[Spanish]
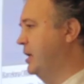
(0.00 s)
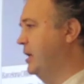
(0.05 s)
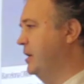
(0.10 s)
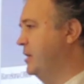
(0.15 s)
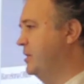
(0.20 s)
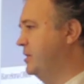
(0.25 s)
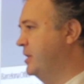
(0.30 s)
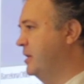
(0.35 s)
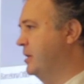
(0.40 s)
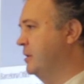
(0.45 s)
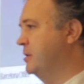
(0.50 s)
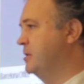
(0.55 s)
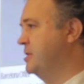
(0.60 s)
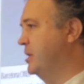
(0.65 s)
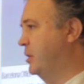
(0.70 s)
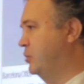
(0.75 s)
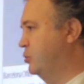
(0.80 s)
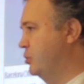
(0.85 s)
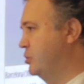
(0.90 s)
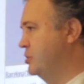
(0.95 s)
mutua
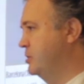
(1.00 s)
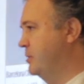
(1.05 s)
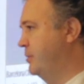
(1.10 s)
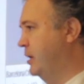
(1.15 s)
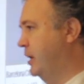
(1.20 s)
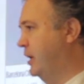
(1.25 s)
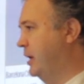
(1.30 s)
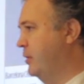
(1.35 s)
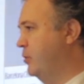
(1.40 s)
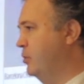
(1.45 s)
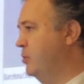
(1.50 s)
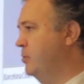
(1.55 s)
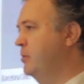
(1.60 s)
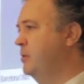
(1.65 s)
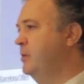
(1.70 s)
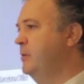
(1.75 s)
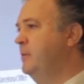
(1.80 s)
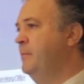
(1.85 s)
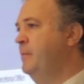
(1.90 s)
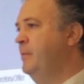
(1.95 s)
confianza,
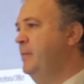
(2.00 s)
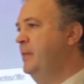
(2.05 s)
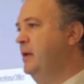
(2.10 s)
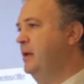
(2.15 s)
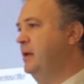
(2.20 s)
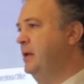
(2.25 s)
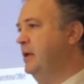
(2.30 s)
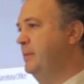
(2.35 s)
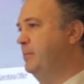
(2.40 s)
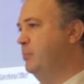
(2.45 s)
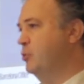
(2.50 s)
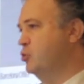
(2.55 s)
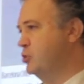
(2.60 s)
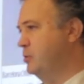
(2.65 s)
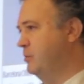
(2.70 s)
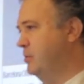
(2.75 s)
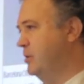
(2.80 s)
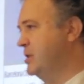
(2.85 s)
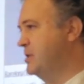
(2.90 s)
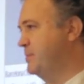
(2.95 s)
el conocimiento
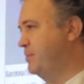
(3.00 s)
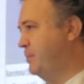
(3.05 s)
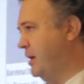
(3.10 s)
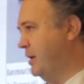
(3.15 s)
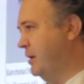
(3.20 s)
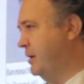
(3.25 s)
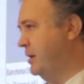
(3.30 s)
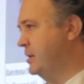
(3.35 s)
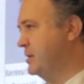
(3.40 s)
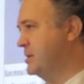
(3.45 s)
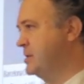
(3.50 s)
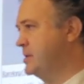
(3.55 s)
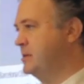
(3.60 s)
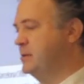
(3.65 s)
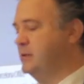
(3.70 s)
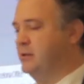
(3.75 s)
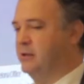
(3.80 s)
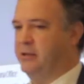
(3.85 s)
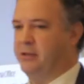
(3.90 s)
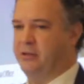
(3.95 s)
personal. desde un
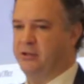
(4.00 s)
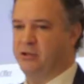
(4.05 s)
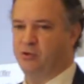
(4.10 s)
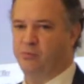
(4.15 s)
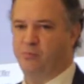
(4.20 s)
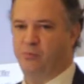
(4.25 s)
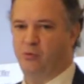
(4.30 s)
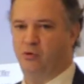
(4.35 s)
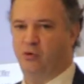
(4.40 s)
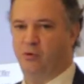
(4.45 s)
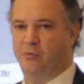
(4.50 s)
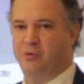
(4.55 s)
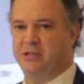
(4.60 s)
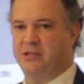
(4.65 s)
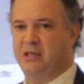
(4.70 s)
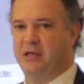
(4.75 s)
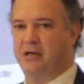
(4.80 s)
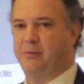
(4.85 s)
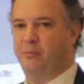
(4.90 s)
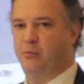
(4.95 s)
punto de vista legal,
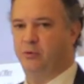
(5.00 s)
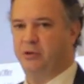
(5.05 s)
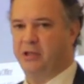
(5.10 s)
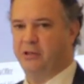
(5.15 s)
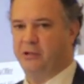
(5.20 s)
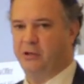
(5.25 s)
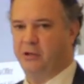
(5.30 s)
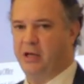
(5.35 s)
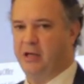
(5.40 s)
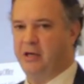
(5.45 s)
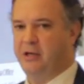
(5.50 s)
es importante